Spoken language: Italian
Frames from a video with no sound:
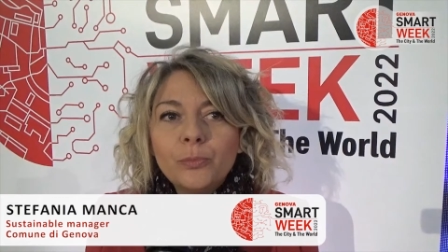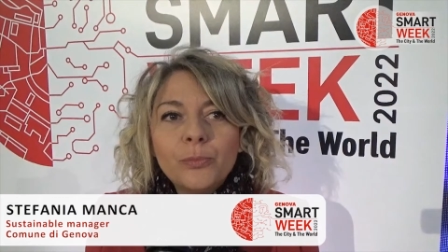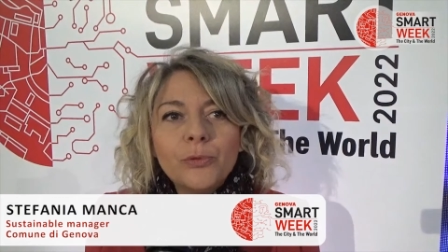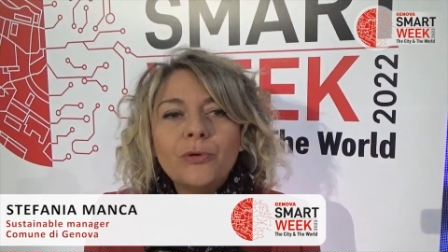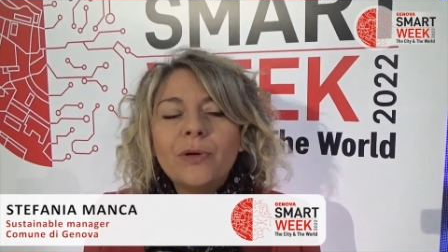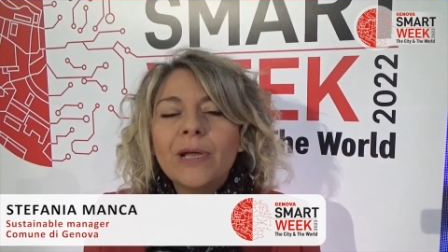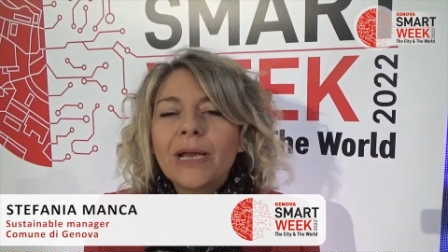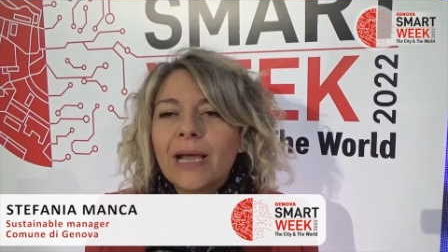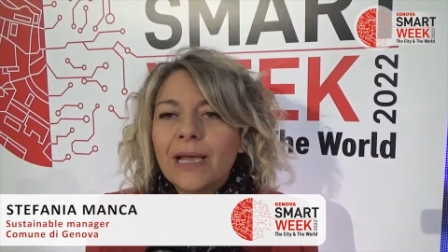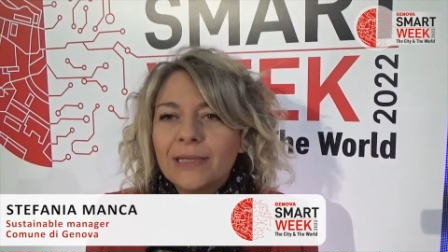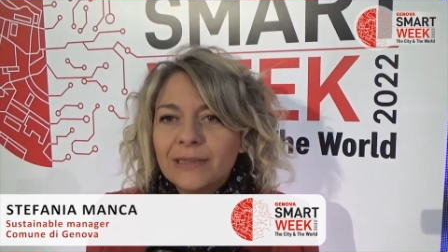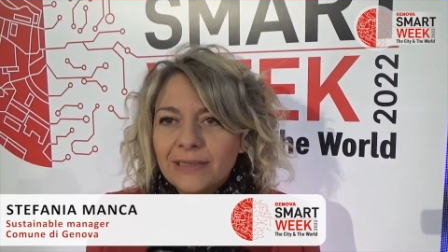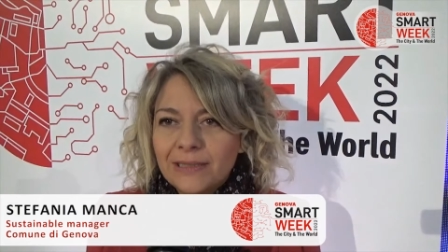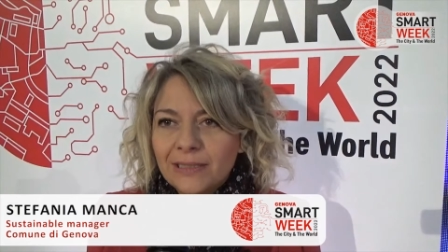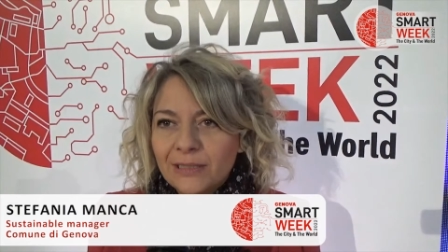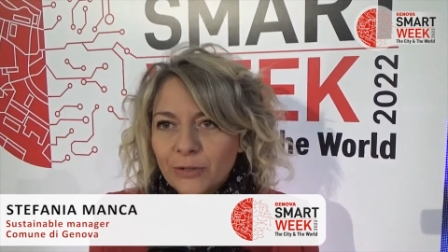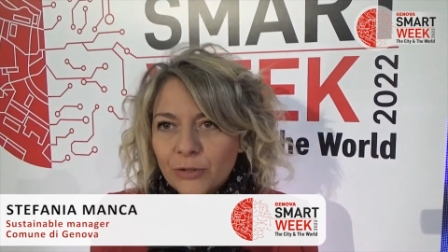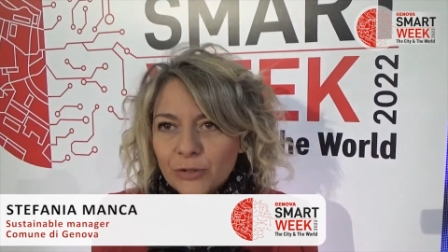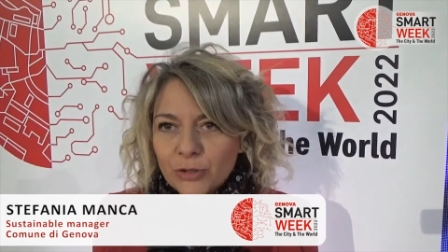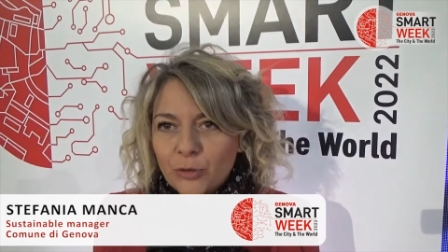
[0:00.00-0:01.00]
più grande
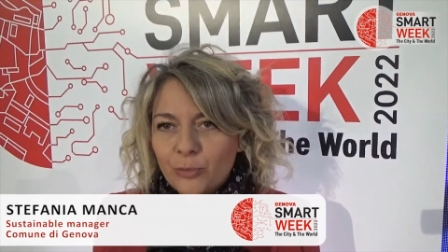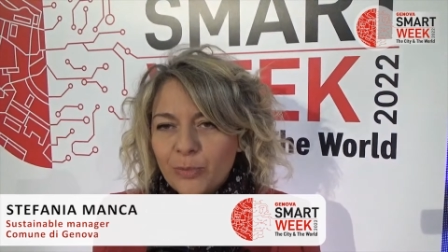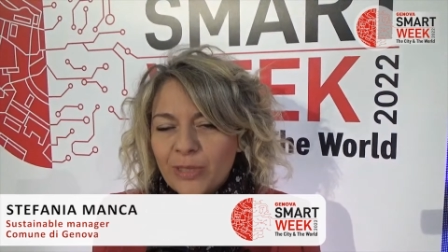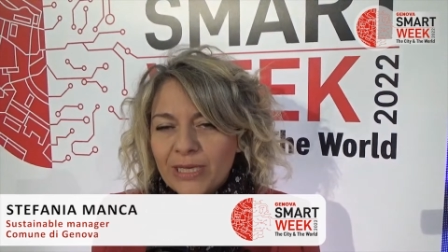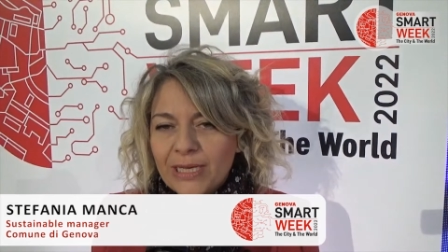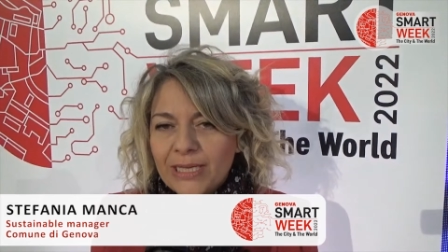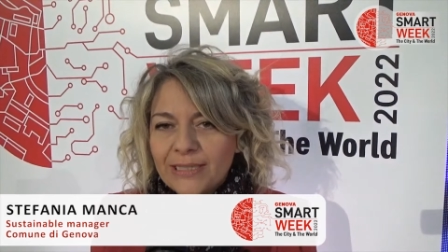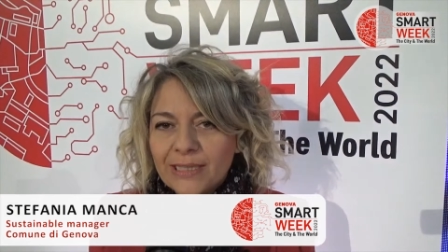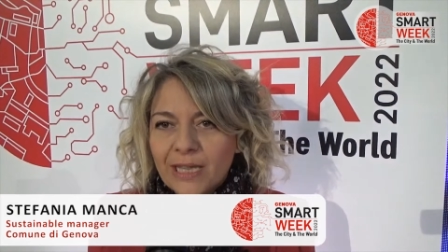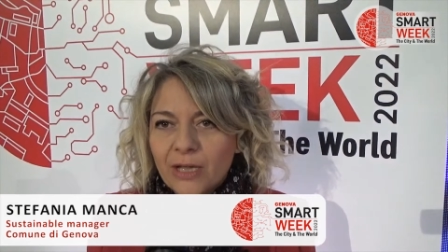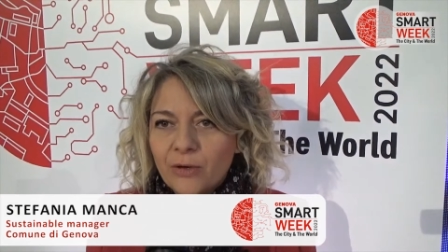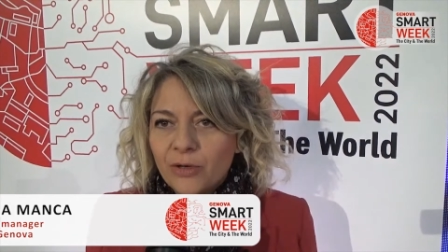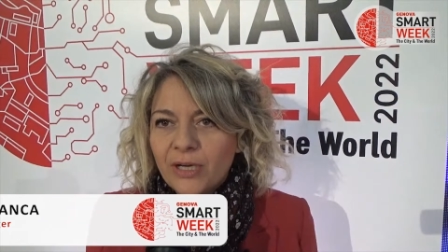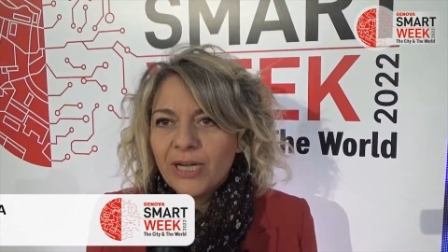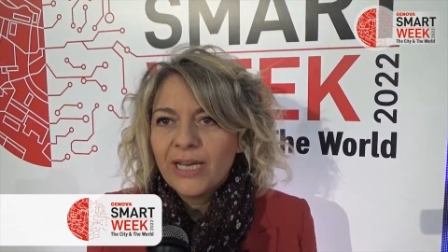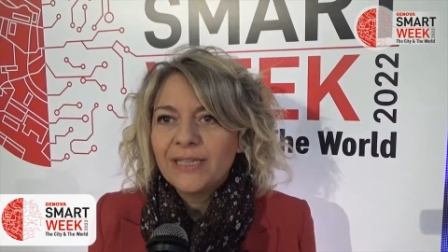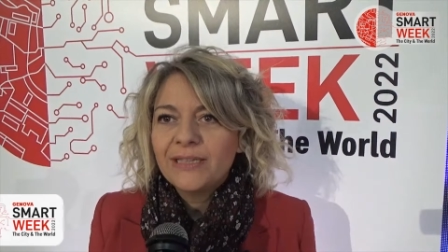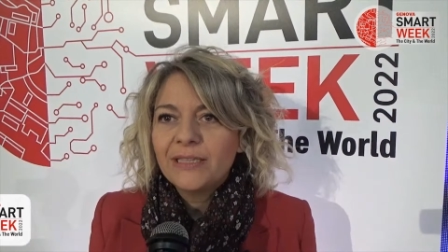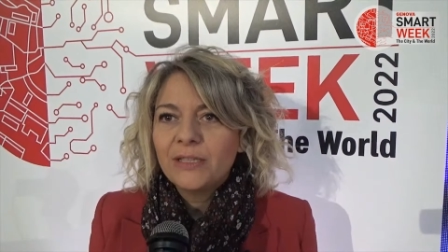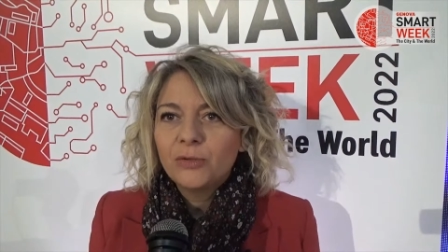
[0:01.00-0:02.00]
del nostro pianeta che
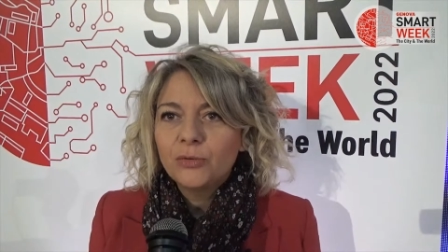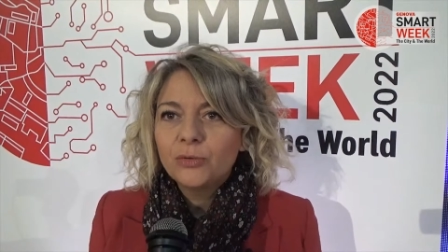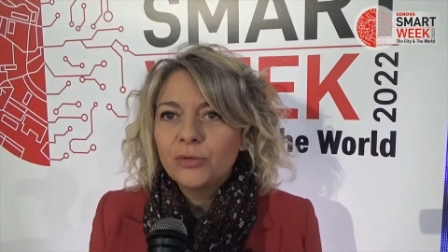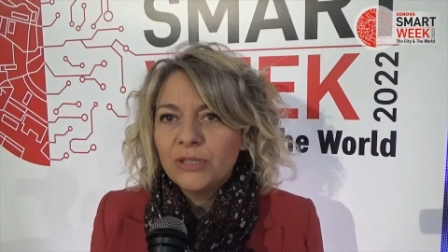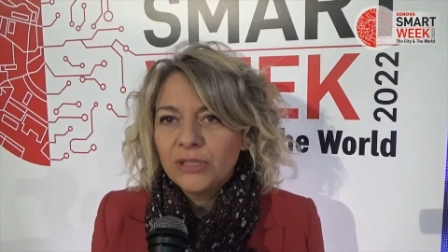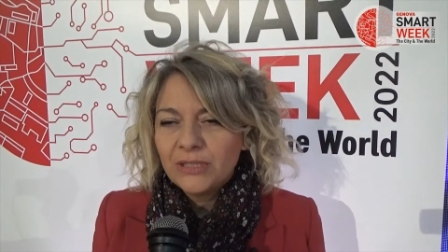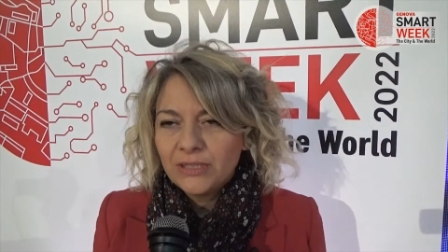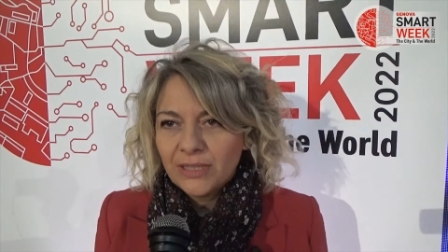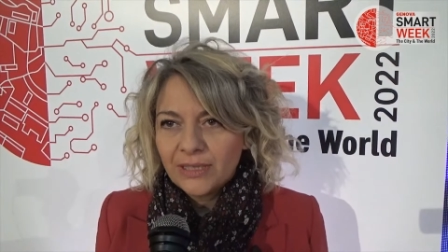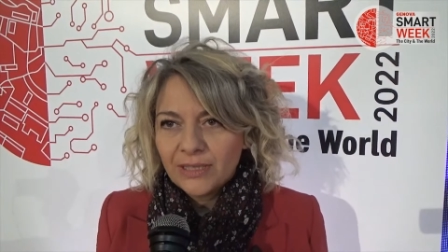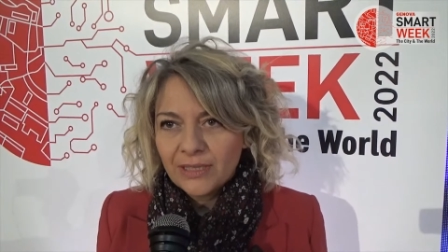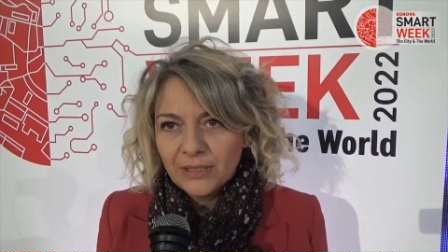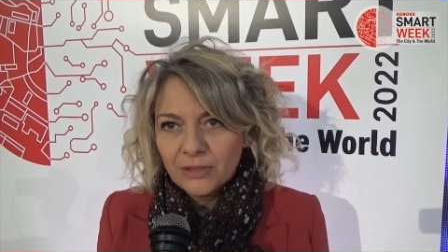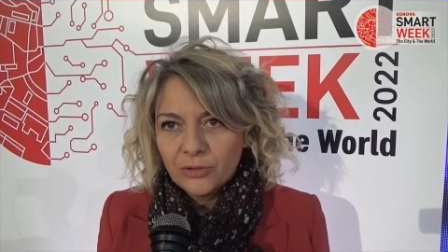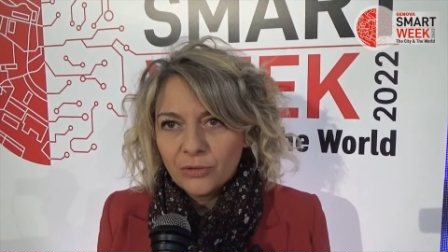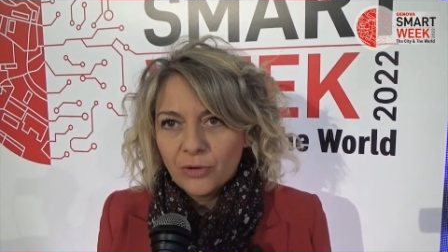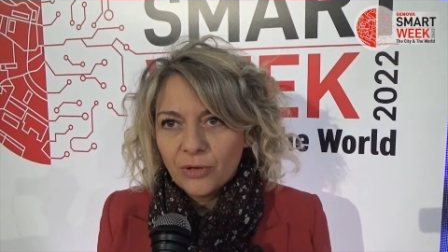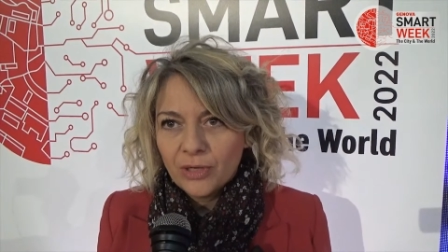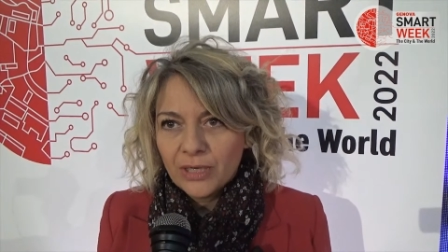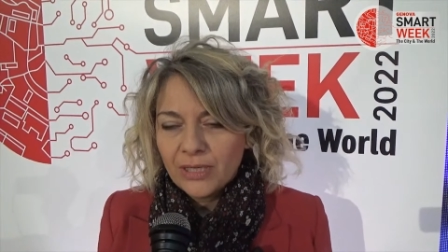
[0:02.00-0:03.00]
connette tutti i
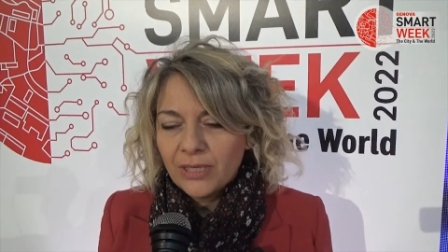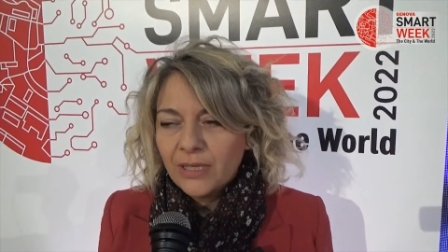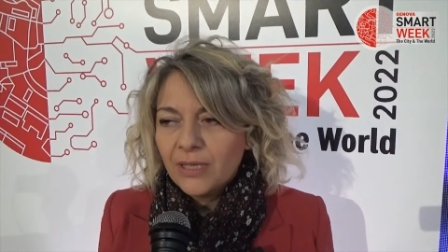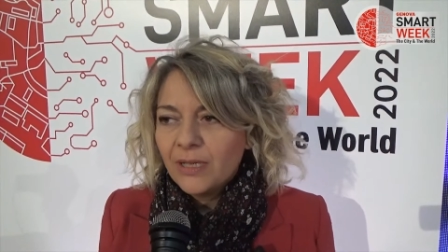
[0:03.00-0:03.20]
territori